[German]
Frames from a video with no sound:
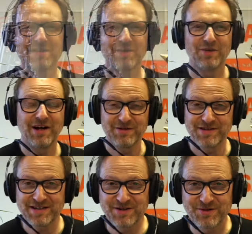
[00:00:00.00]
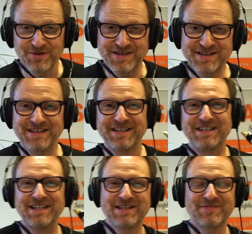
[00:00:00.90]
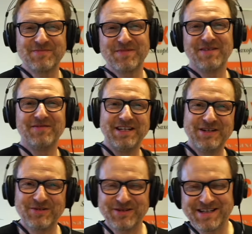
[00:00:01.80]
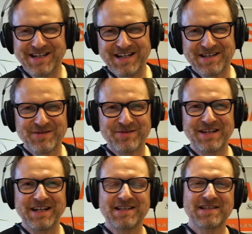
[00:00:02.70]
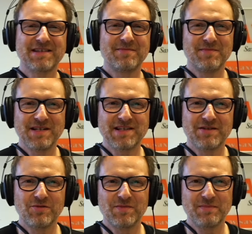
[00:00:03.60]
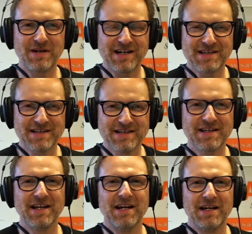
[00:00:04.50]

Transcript: So, hallo, seid gegrüßt. In diesem Video, in dieser Lektion geht es ein bisschen um die Praxis.